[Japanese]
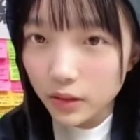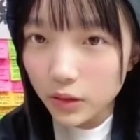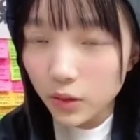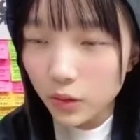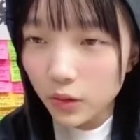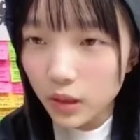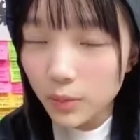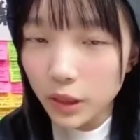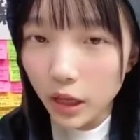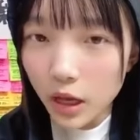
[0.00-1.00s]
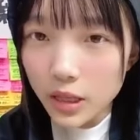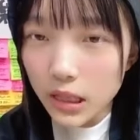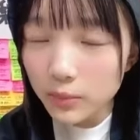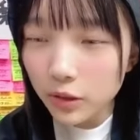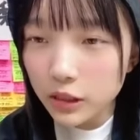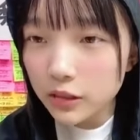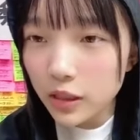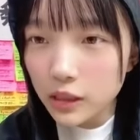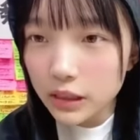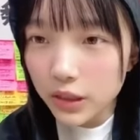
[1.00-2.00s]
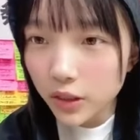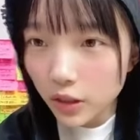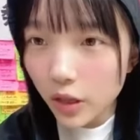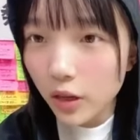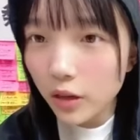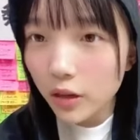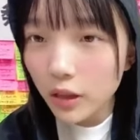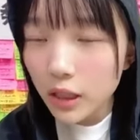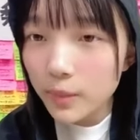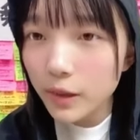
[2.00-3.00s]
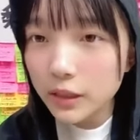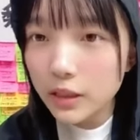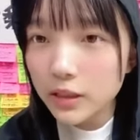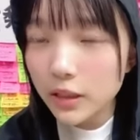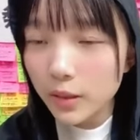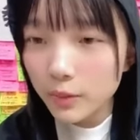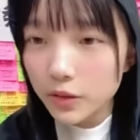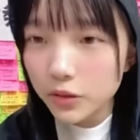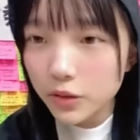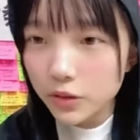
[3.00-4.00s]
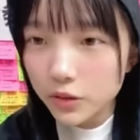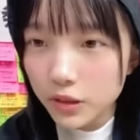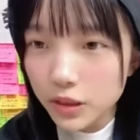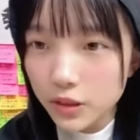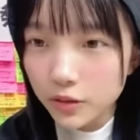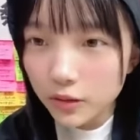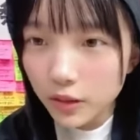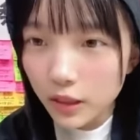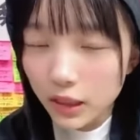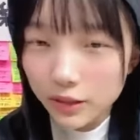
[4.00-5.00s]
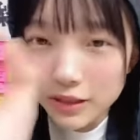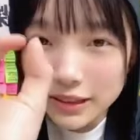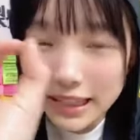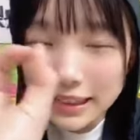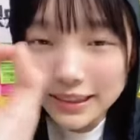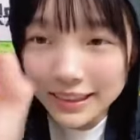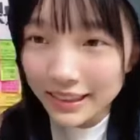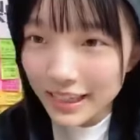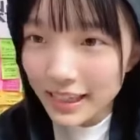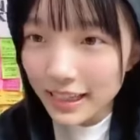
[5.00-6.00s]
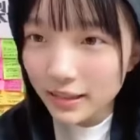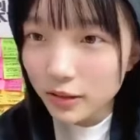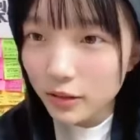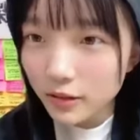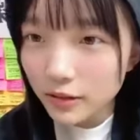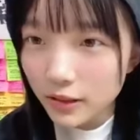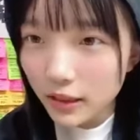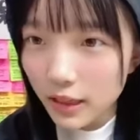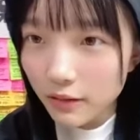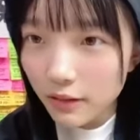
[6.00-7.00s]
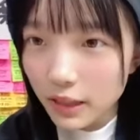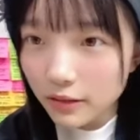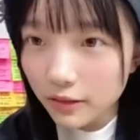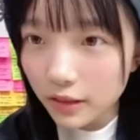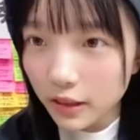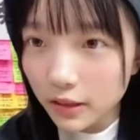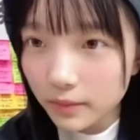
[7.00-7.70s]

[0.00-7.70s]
そうでもねかなり昔の話だから今は全然味噌汁美味しいよ五郎さんクッキーありがとうかわいいクッキー